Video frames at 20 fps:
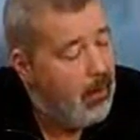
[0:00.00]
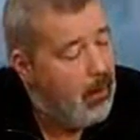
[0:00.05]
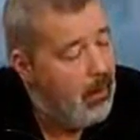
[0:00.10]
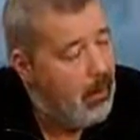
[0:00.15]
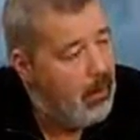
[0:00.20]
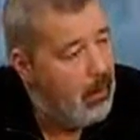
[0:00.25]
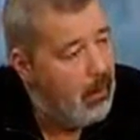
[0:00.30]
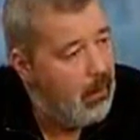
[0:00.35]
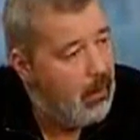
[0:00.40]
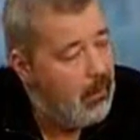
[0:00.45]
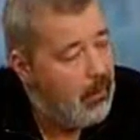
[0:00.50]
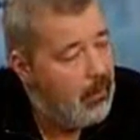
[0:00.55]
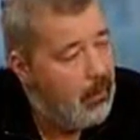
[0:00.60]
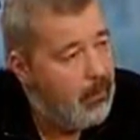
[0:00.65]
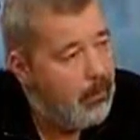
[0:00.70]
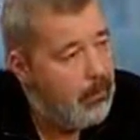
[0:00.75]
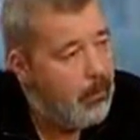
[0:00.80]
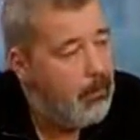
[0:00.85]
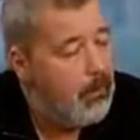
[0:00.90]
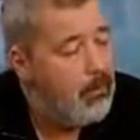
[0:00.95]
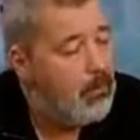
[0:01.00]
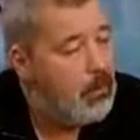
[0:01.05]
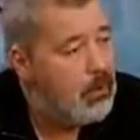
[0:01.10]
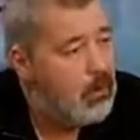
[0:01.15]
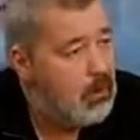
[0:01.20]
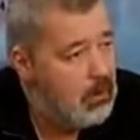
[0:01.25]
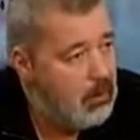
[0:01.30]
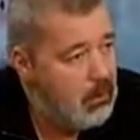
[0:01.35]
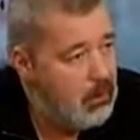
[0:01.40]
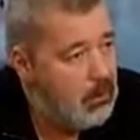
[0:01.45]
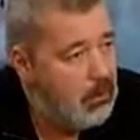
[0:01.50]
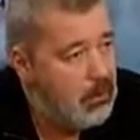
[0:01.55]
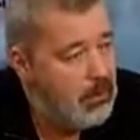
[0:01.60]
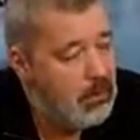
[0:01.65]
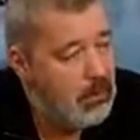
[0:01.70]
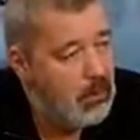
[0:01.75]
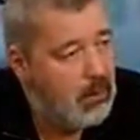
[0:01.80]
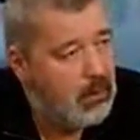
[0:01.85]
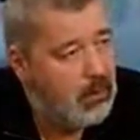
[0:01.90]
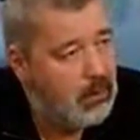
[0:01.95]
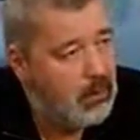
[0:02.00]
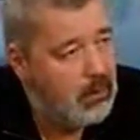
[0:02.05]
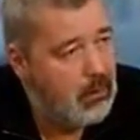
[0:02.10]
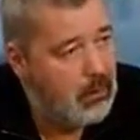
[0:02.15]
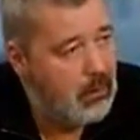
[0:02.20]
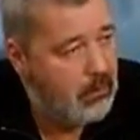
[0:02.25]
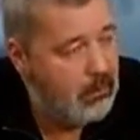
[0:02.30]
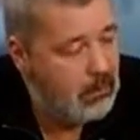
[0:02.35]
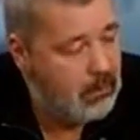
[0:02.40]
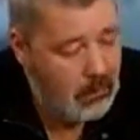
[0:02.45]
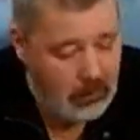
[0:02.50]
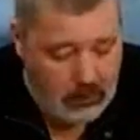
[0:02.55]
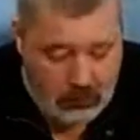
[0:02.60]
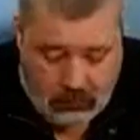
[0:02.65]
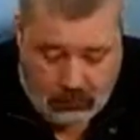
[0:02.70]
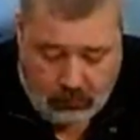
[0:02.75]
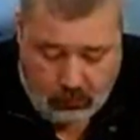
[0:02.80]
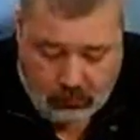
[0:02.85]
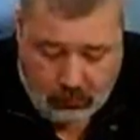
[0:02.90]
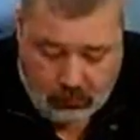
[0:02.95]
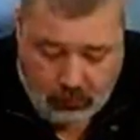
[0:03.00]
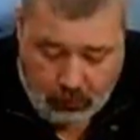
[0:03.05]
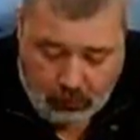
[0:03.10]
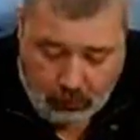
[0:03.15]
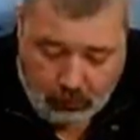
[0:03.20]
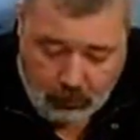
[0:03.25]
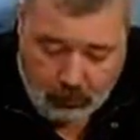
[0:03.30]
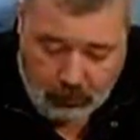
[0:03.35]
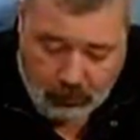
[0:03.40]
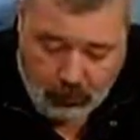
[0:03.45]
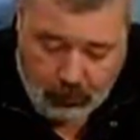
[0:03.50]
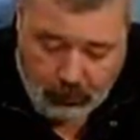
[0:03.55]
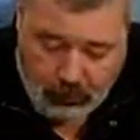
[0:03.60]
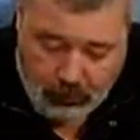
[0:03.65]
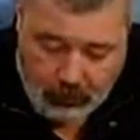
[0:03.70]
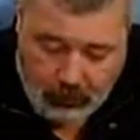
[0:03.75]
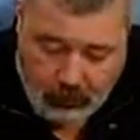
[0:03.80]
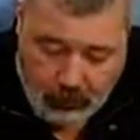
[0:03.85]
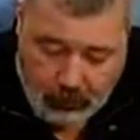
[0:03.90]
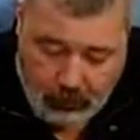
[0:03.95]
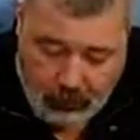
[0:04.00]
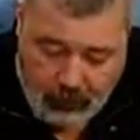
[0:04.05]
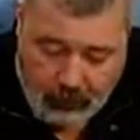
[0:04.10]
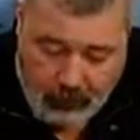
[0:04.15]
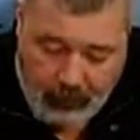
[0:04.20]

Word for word: а, скажите, господин Захарченко, вас разыскивает Интерпол, он говорит,